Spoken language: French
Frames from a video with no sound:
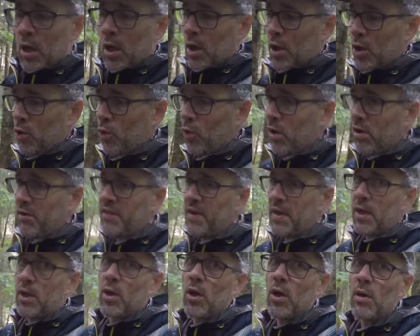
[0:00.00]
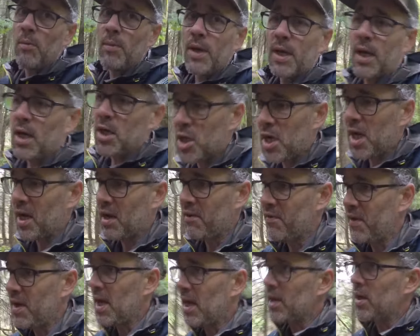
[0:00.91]
trois véhicules. Mais quand je suis
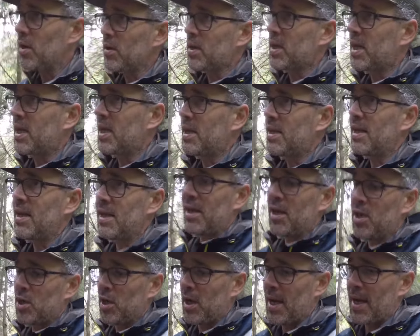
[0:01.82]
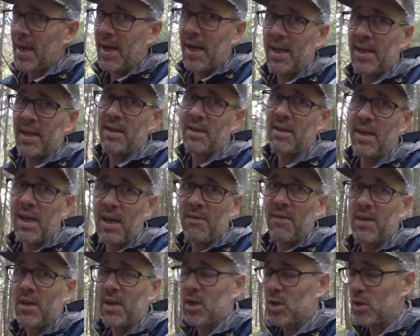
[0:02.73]
arrivé, il y en a un qui quittait déjà la randonnée, qui
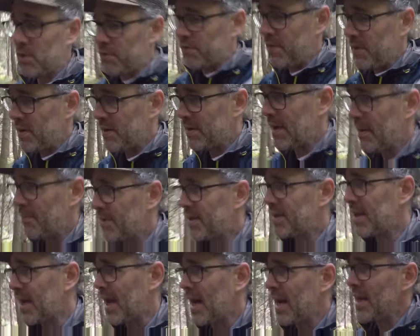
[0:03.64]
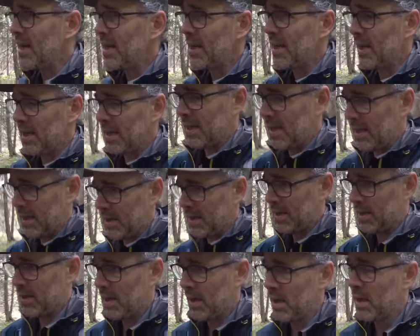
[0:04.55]
avait déjà fini sa petite ride.
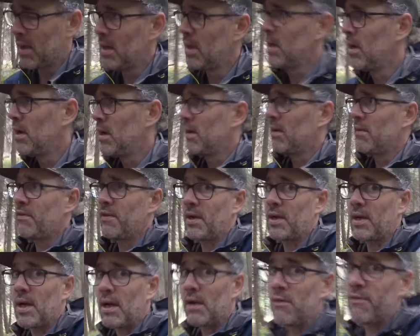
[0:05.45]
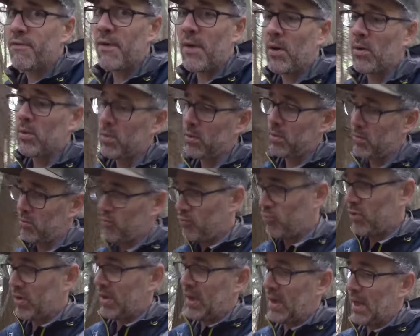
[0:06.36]
Fait que dans le fond,
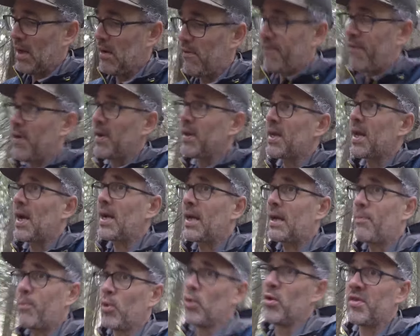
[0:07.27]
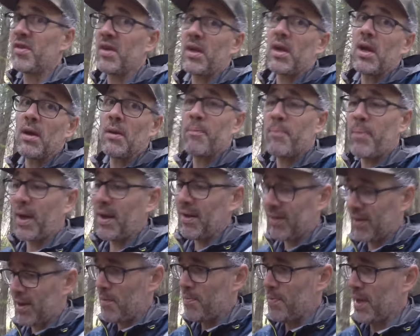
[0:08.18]
ce qui est le fun quand il pleut, c'est que
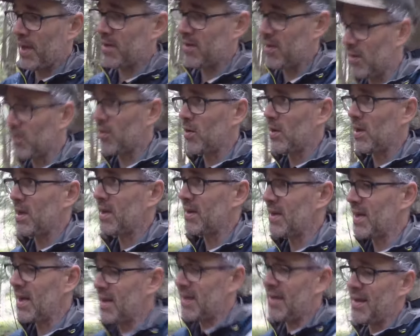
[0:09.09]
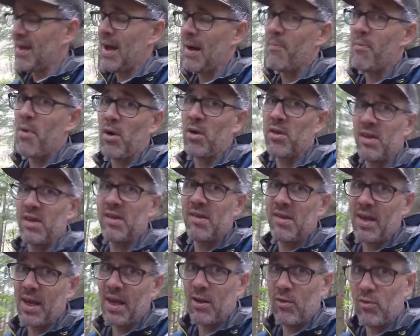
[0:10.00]
presque personne sur les sentiers, à part des
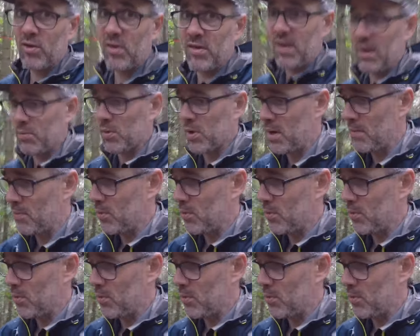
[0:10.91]
irréductibles comme